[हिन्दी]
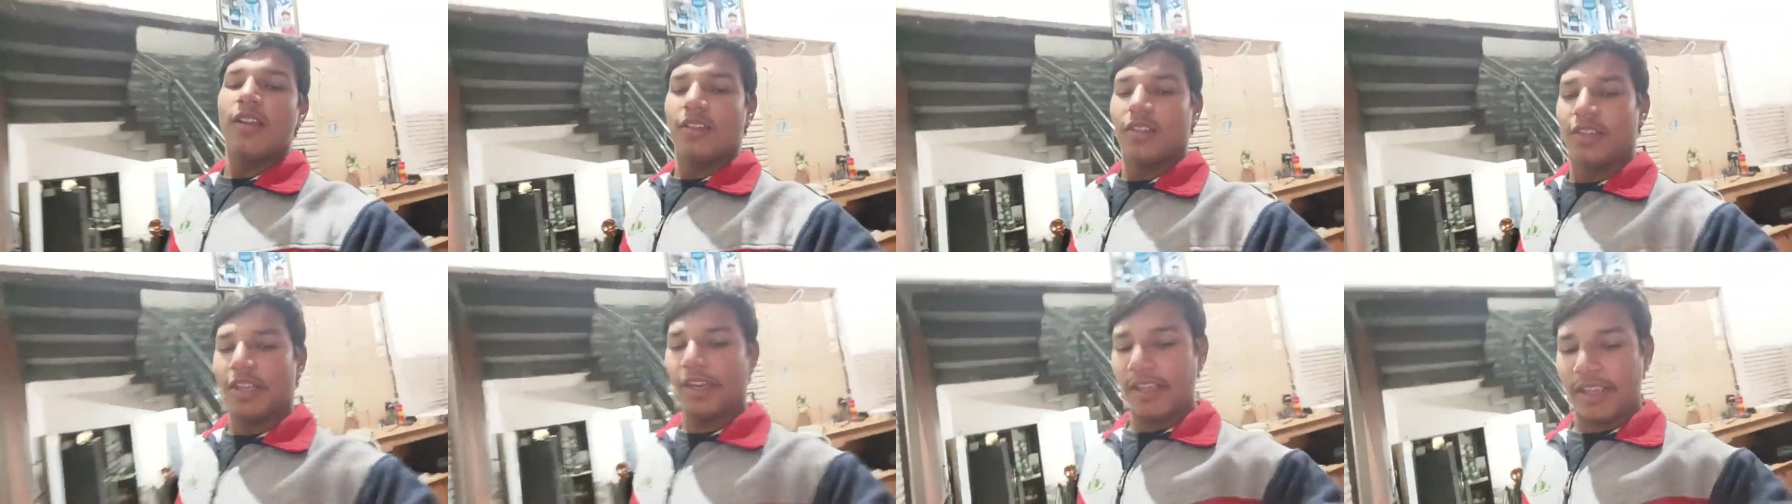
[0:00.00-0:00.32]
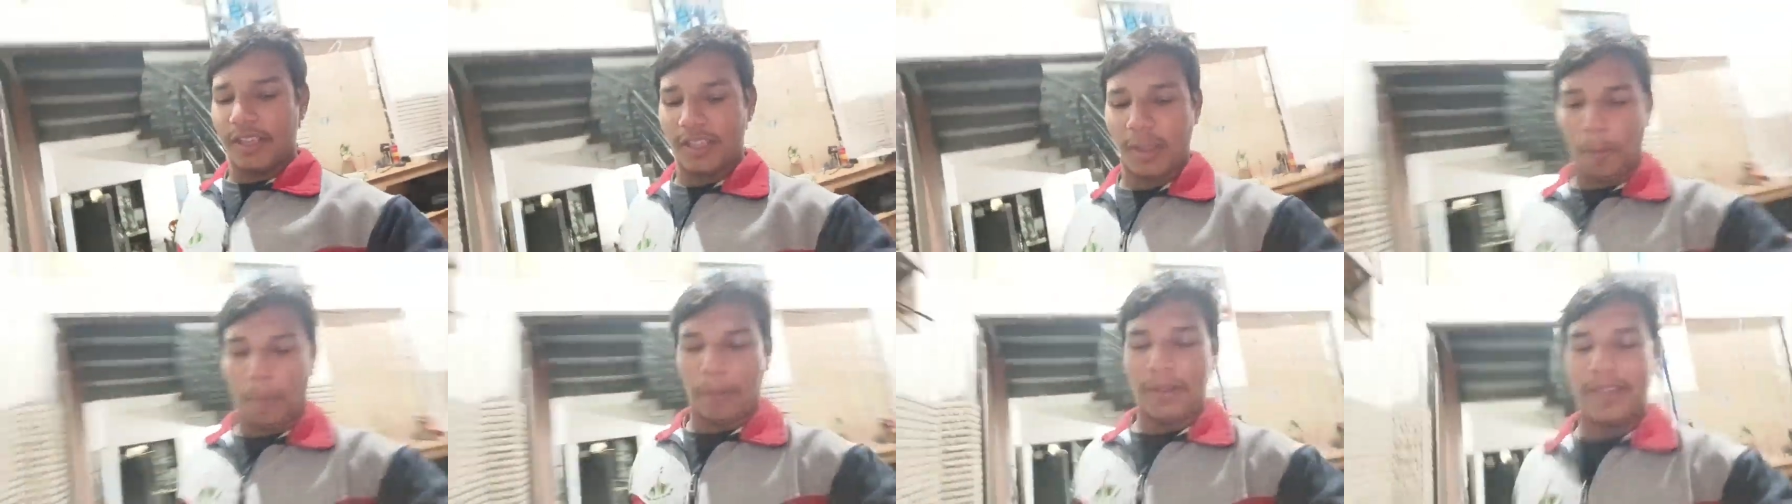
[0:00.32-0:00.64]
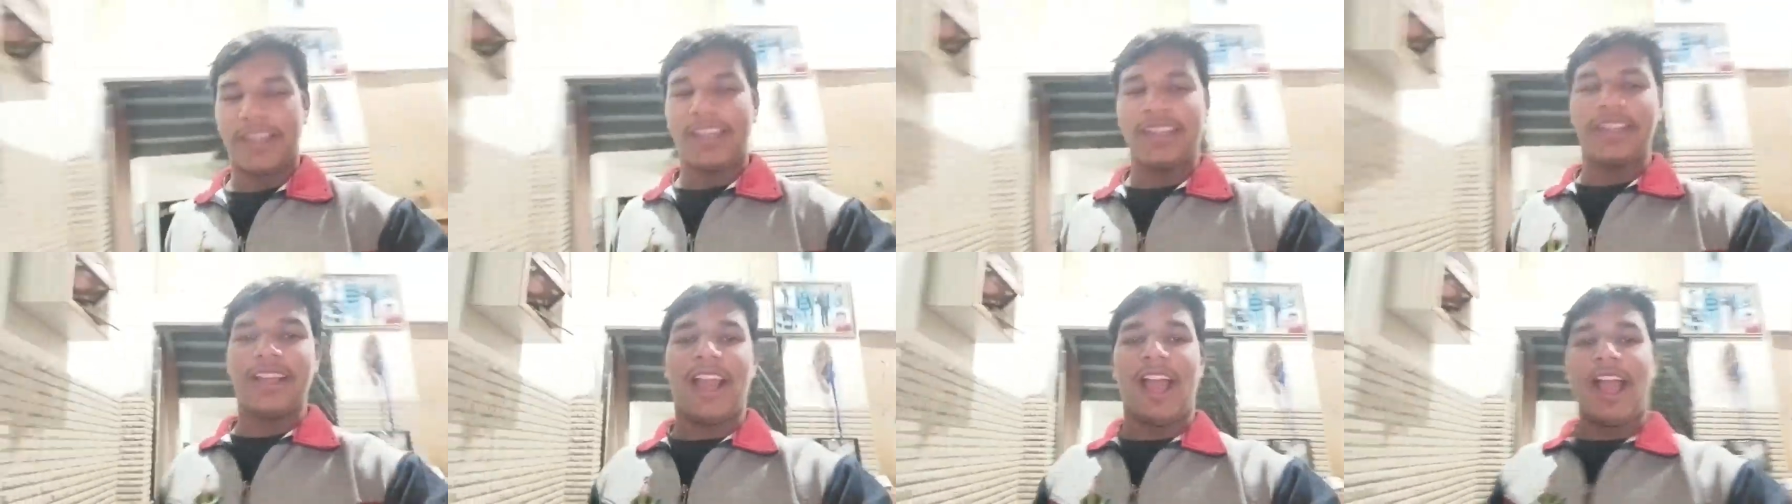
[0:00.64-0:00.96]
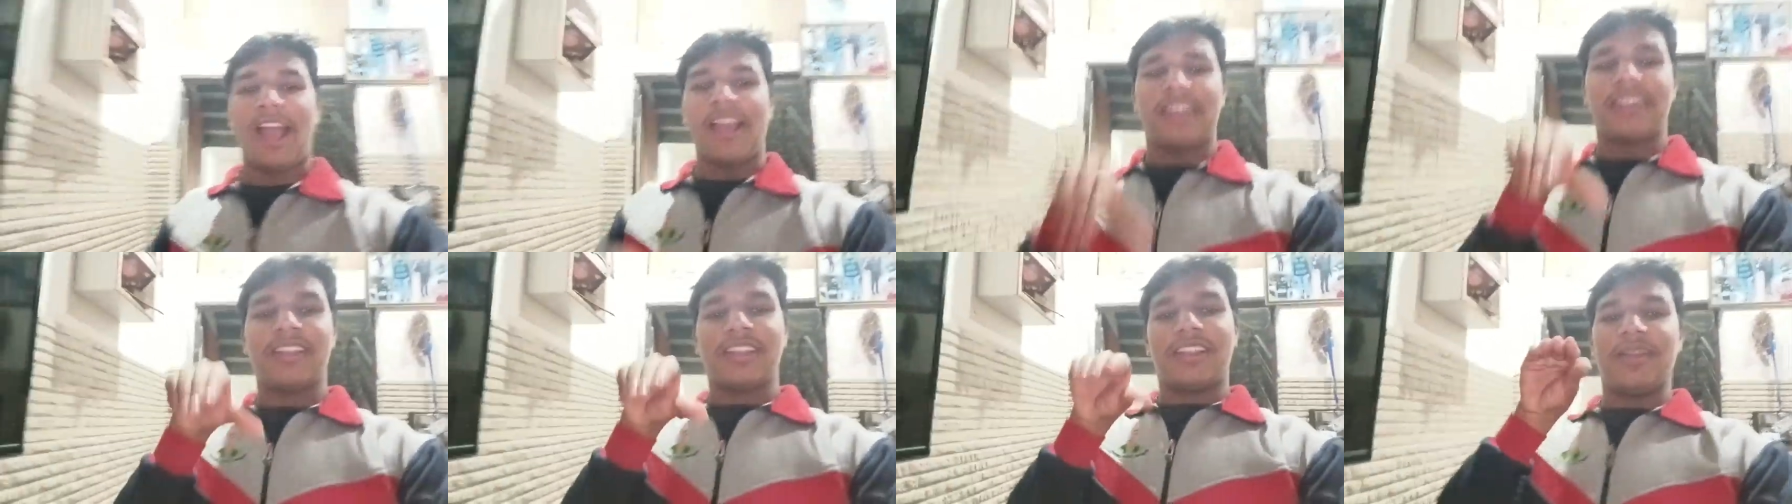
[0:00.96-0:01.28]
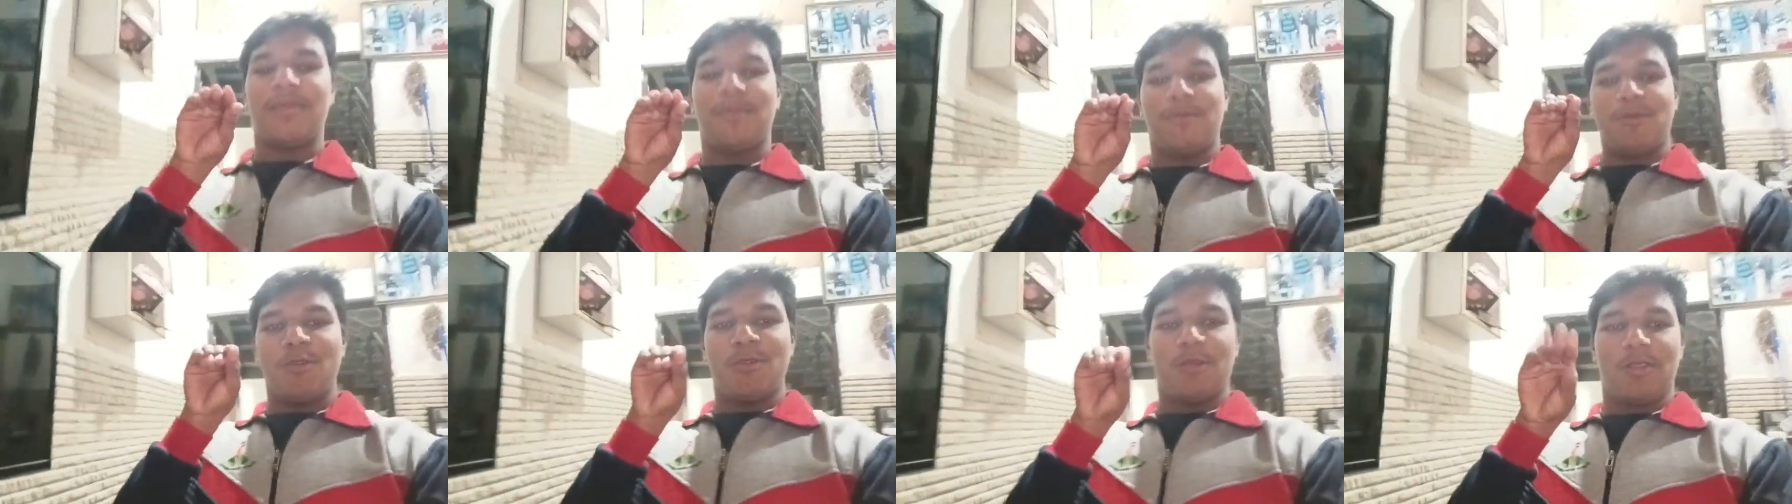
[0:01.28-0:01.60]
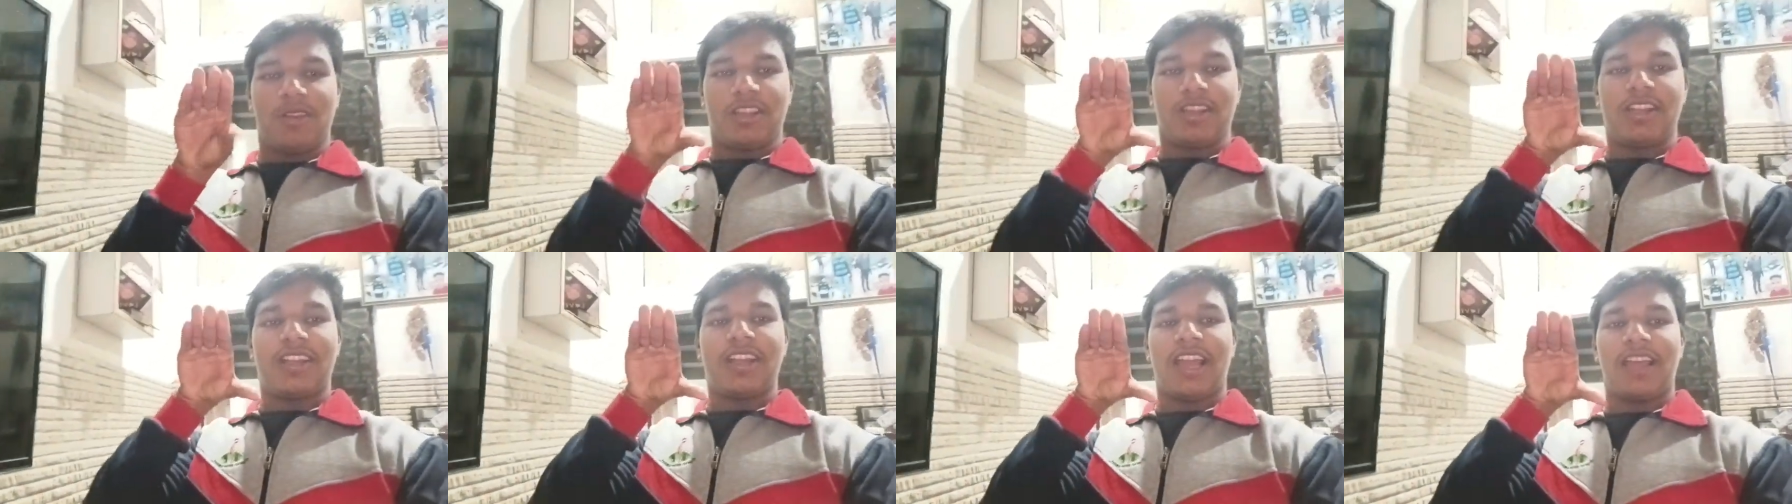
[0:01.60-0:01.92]
तरीके से फट गया था आगे से मुंह खुल
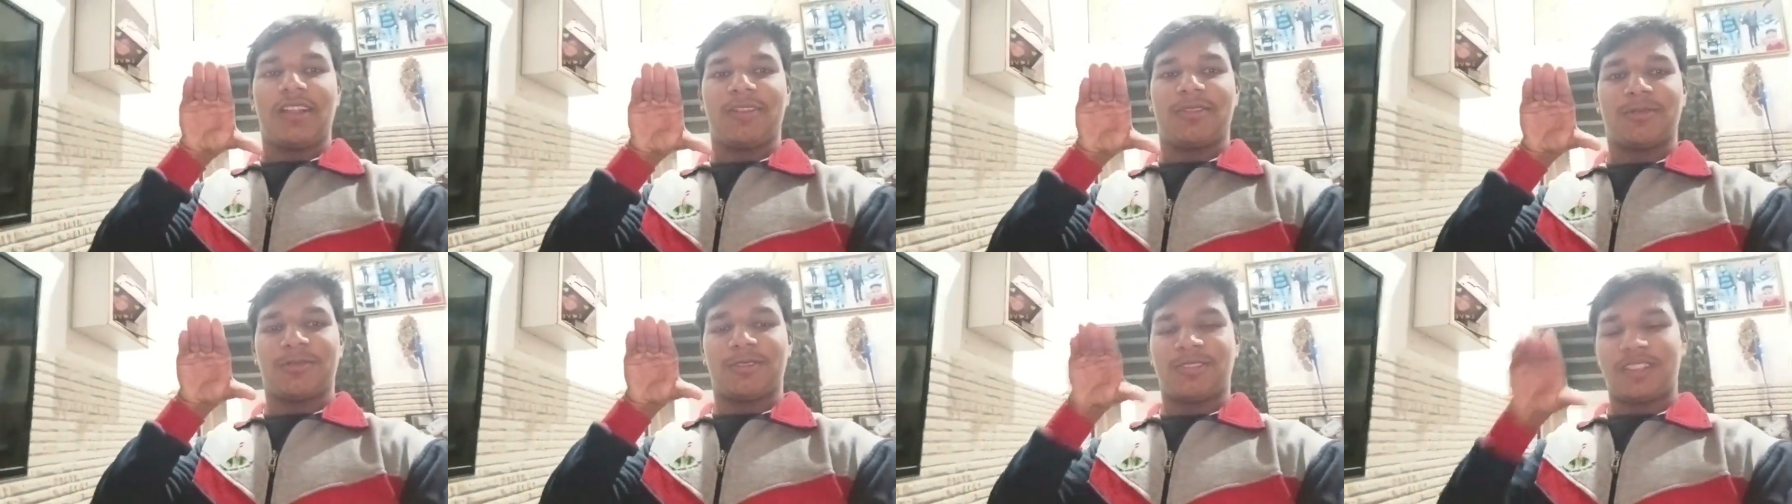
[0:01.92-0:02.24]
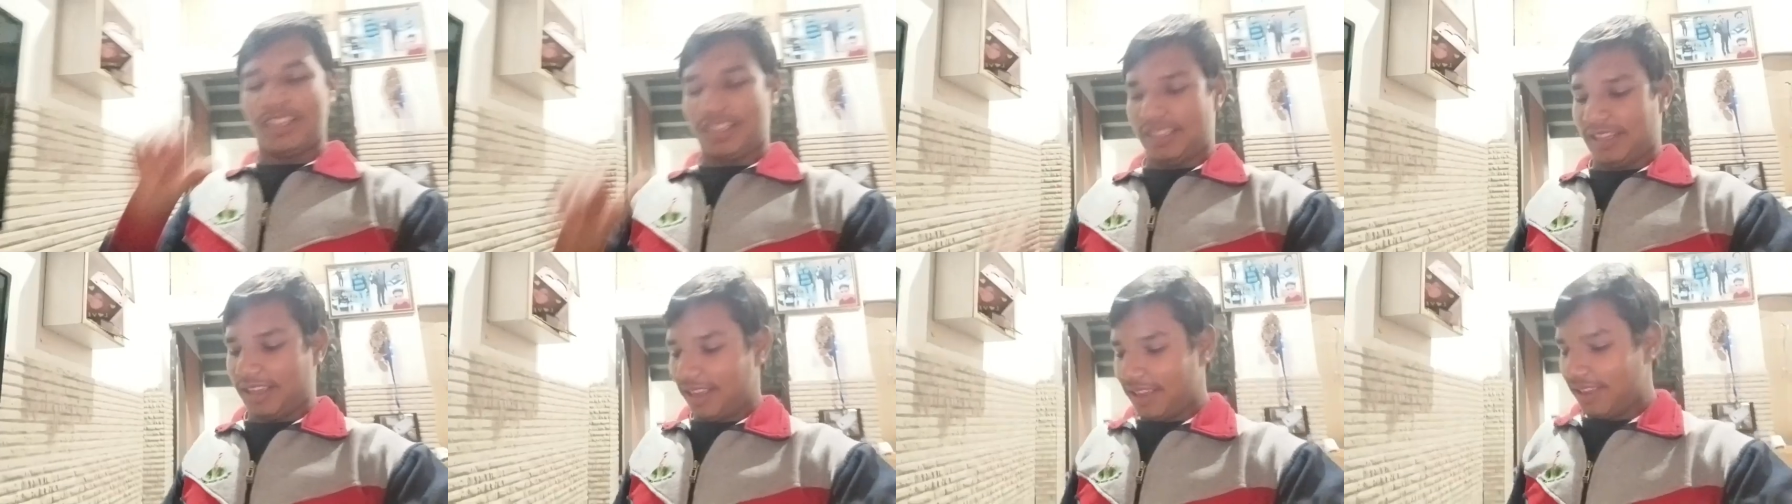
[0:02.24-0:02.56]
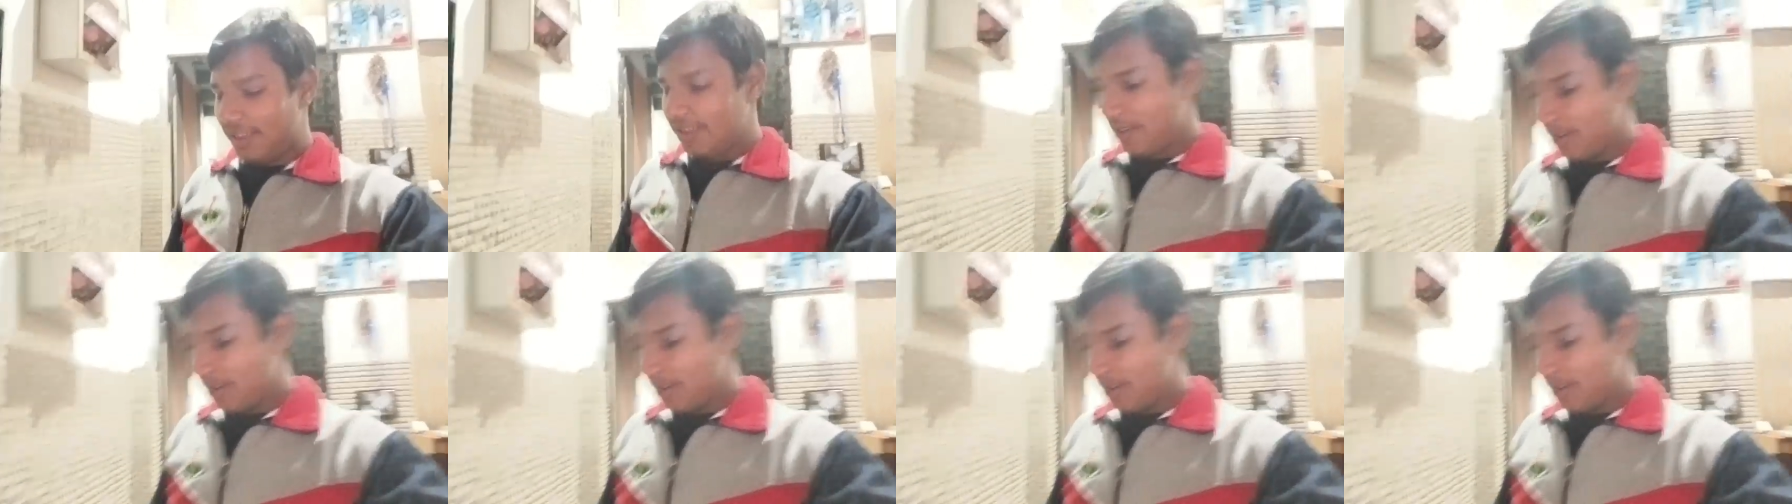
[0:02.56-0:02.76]
गया डायनासोर जैसा